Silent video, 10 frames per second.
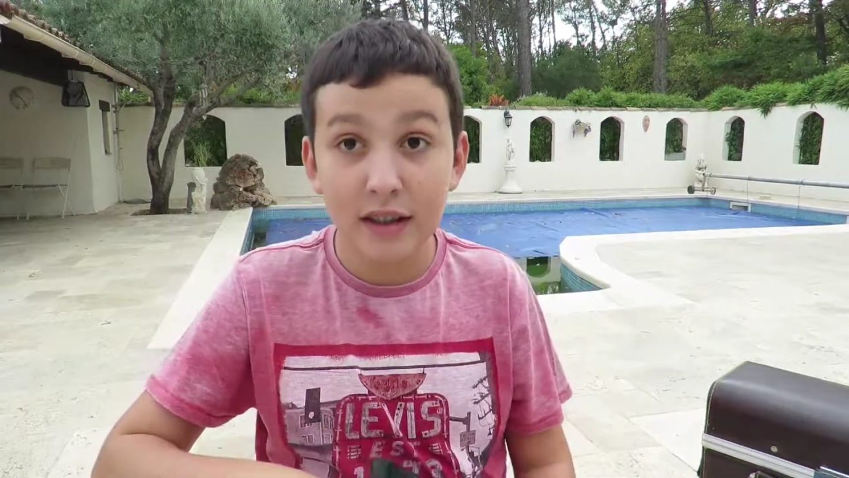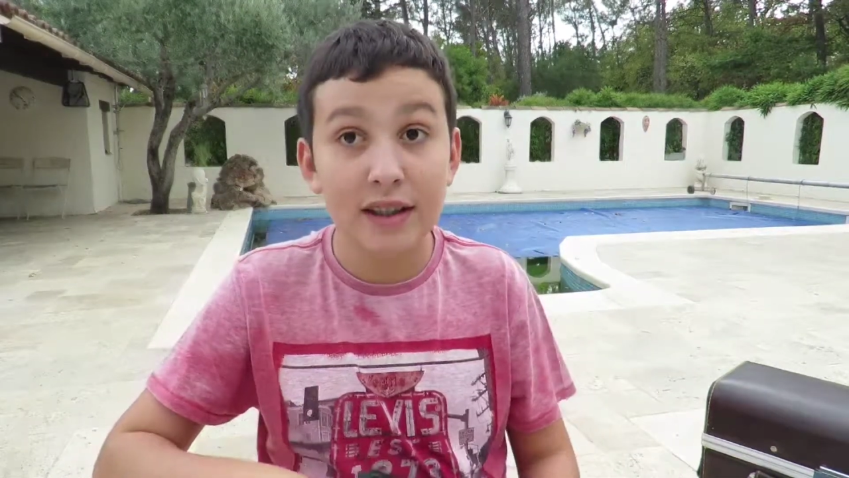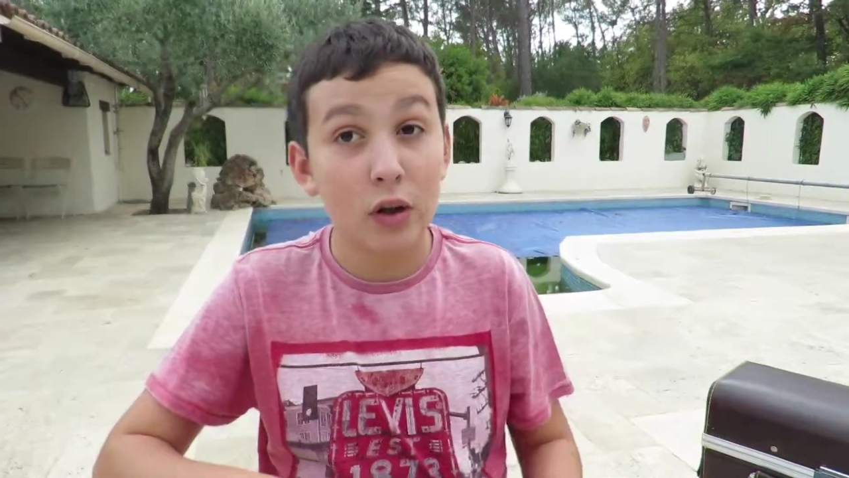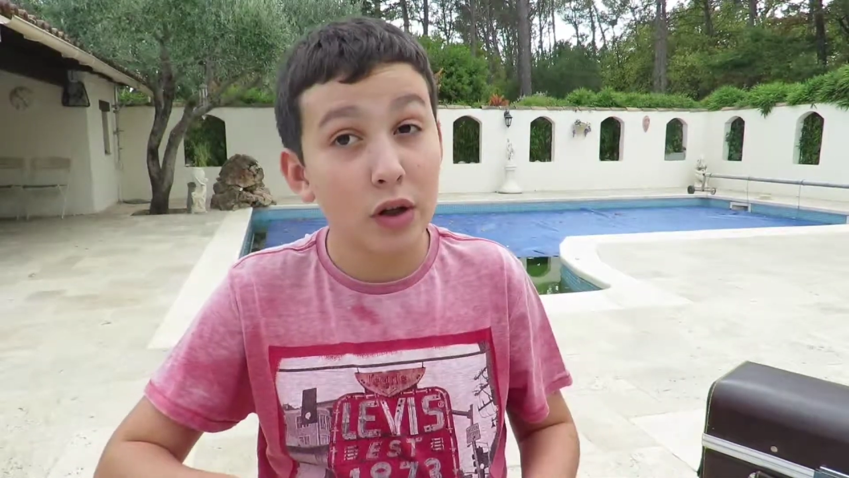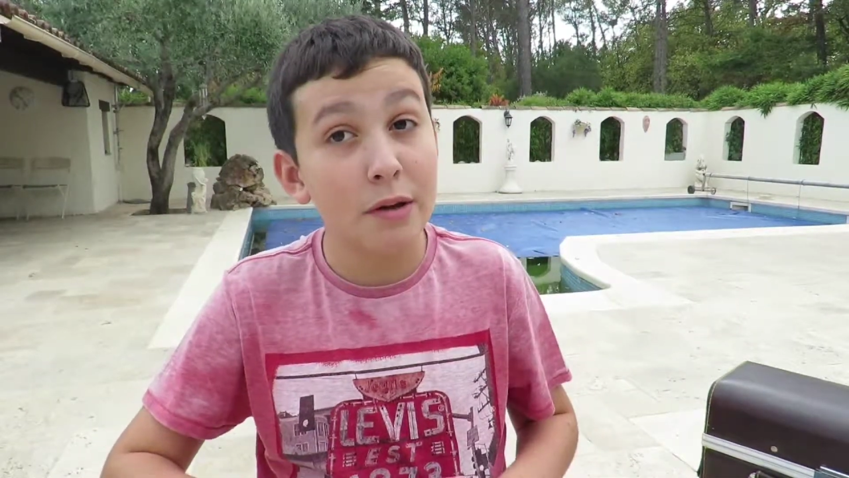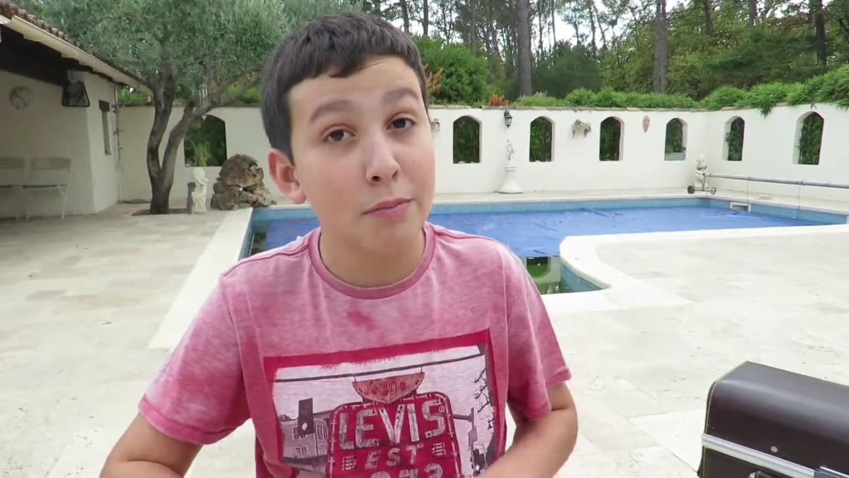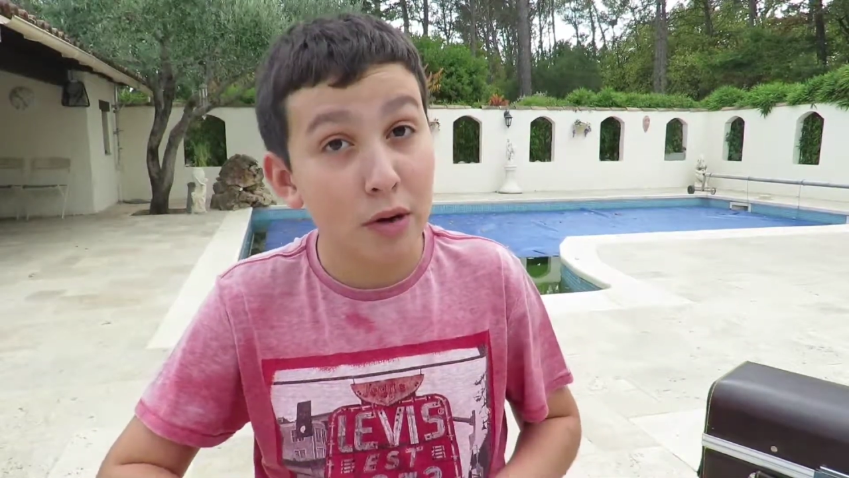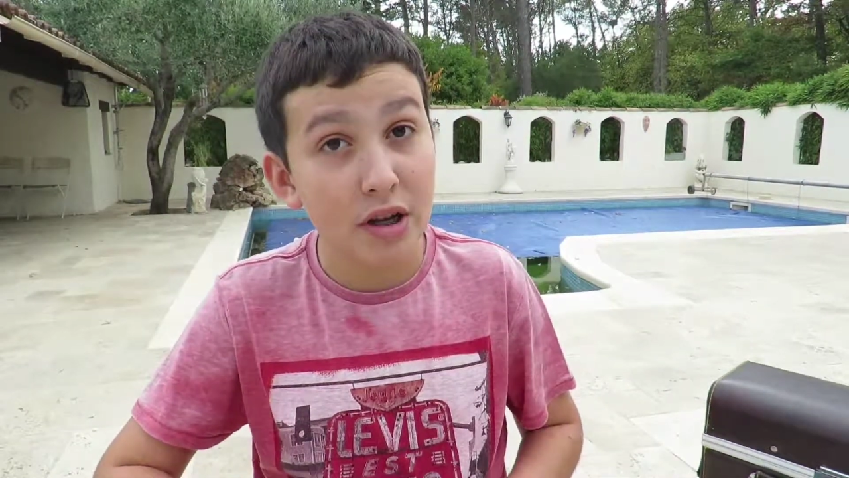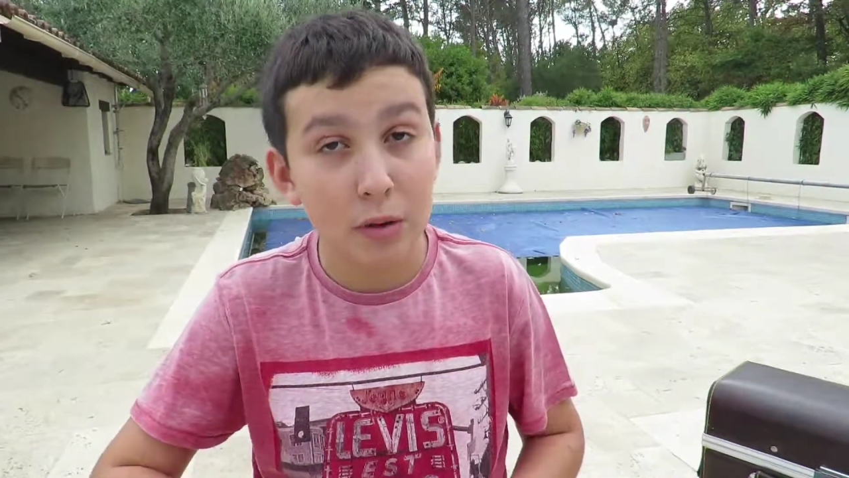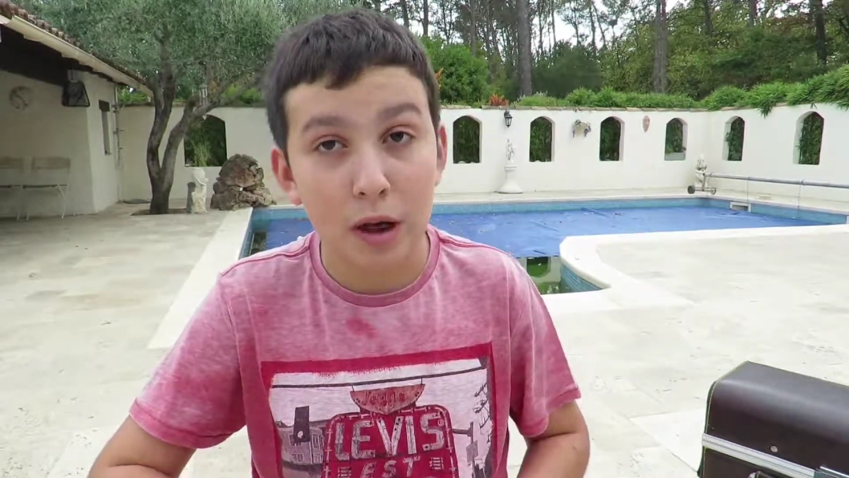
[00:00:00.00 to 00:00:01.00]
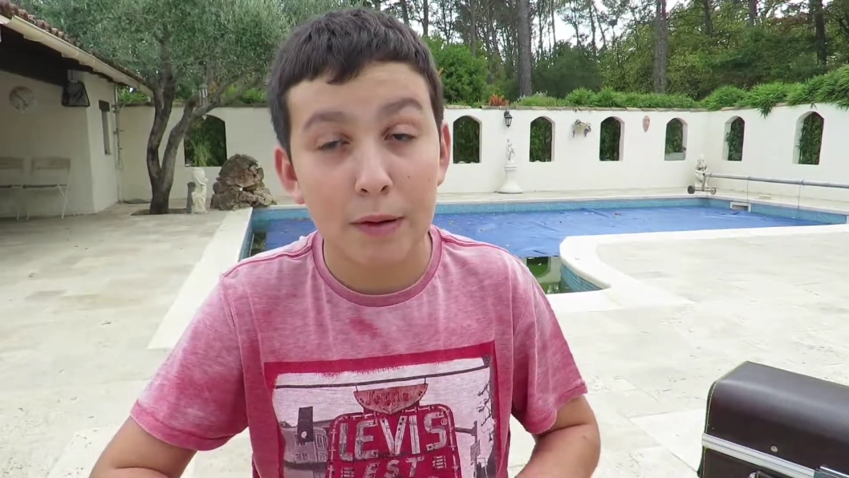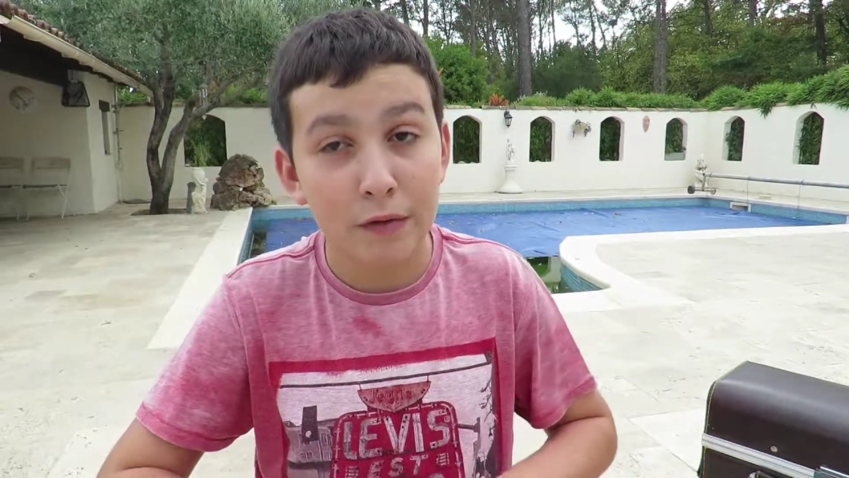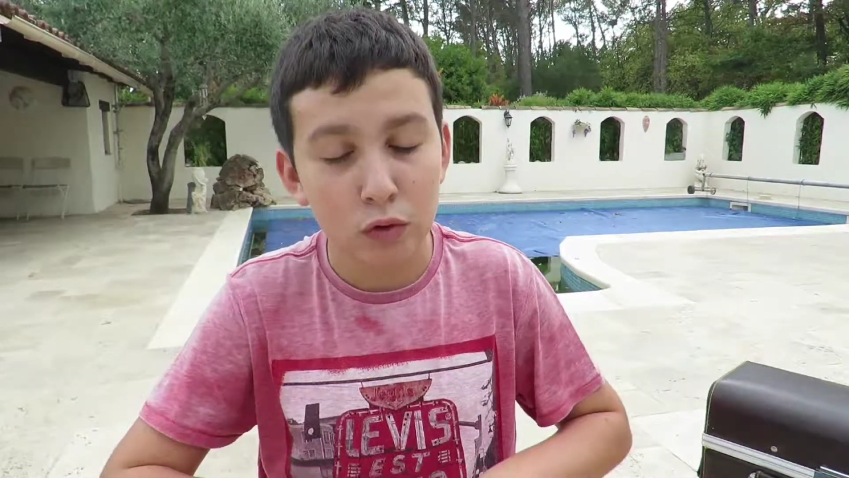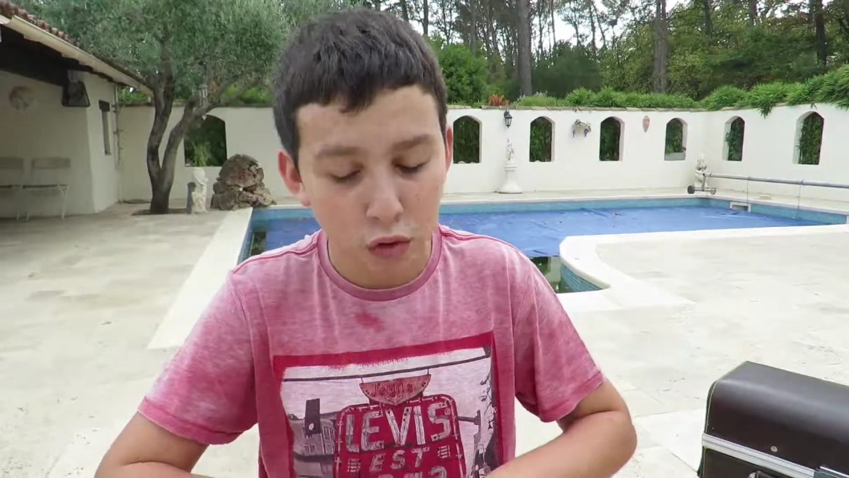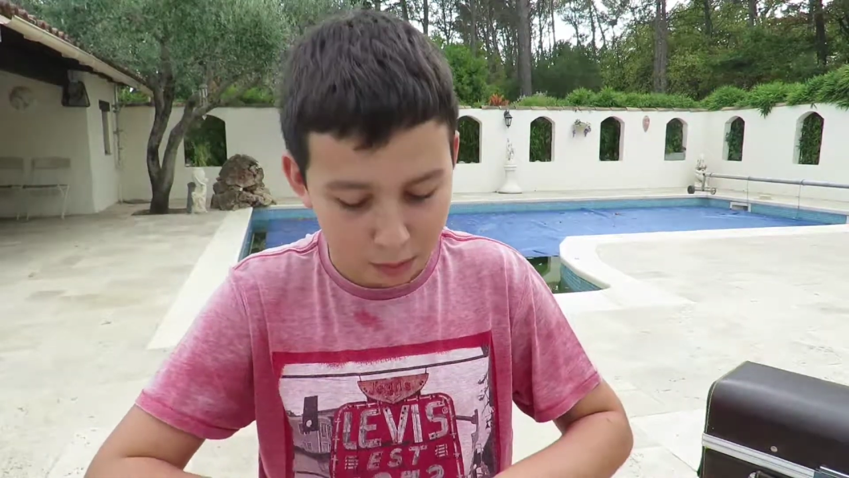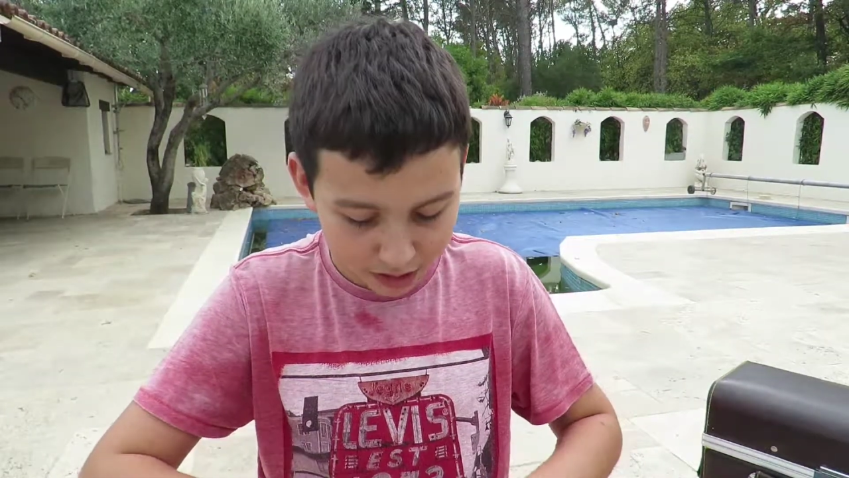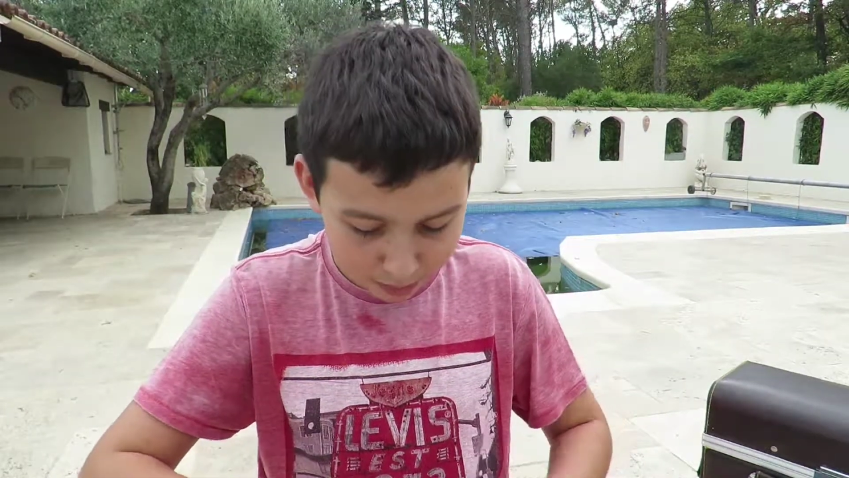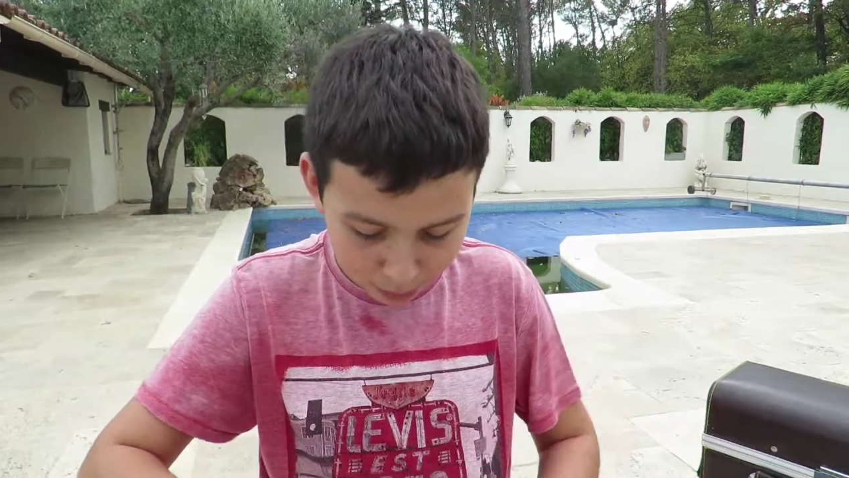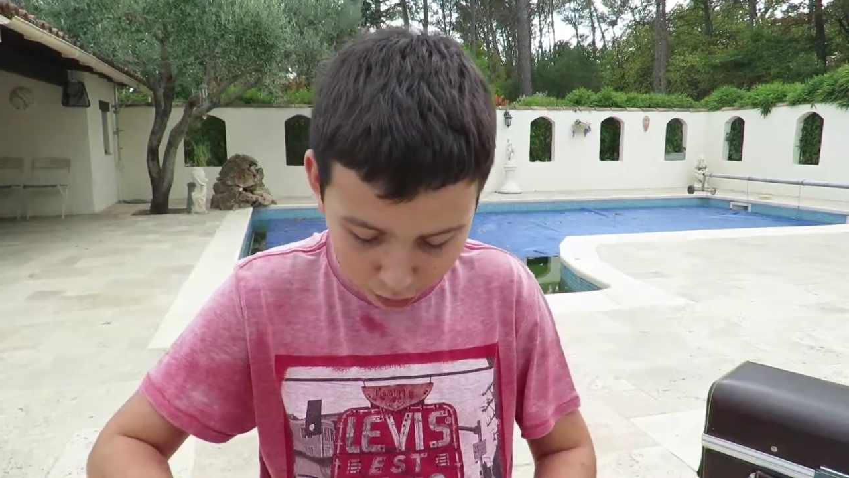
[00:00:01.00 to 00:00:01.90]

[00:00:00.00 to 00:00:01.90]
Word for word: ça c'est un truc qui peut aller sur l'appareil photo mais qui